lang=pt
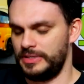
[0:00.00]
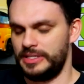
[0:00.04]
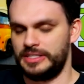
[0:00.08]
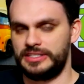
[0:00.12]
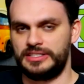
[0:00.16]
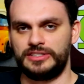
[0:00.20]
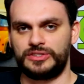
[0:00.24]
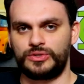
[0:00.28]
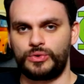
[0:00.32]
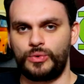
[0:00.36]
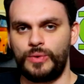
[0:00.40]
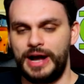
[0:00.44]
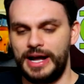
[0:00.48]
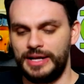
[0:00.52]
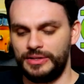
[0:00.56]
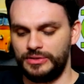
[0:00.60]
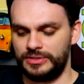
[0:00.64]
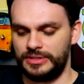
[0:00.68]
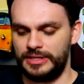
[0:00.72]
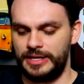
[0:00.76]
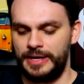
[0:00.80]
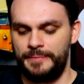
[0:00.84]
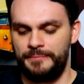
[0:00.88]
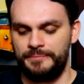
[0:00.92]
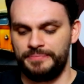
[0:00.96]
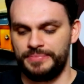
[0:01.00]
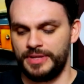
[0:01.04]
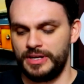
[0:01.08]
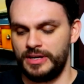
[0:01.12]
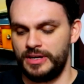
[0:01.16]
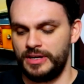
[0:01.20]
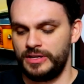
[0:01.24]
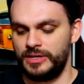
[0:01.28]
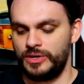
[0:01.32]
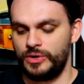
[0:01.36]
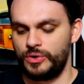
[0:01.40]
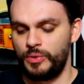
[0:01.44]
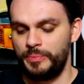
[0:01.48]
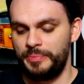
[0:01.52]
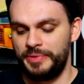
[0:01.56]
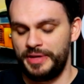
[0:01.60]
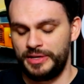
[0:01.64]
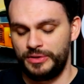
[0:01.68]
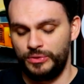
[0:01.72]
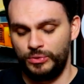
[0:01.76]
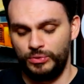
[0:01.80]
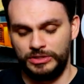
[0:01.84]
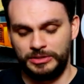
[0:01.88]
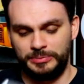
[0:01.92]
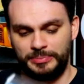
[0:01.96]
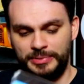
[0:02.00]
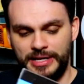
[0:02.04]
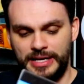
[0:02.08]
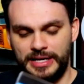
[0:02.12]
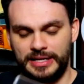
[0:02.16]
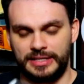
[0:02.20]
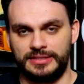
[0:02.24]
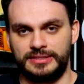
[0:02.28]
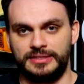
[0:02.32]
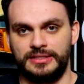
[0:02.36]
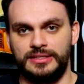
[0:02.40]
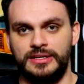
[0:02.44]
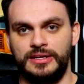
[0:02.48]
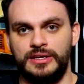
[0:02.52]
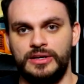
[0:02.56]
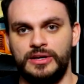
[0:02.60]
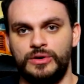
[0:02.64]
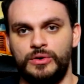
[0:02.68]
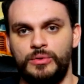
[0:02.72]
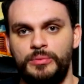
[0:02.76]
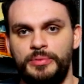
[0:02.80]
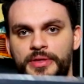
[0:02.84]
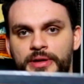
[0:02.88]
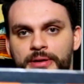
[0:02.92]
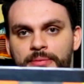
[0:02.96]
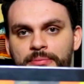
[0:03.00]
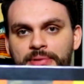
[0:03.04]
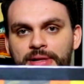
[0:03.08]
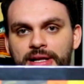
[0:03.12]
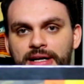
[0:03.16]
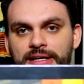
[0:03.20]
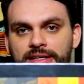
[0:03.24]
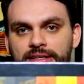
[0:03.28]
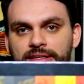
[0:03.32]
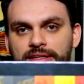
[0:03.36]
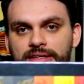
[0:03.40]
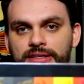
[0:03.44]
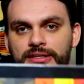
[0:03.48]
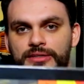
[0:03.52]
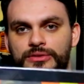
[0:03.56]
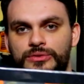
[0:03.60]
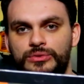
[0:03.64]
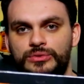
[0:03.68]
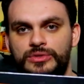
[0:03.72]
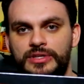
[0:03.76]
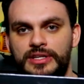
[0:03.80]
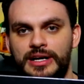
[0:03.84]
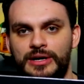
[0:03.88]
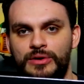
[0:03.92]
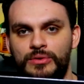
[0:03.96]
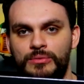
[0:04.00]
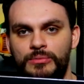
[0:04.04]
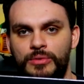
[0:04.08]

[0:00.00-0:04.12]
esses quadros, tá? Eu comprei duas placas. Comprei uma placa aqui do Dragon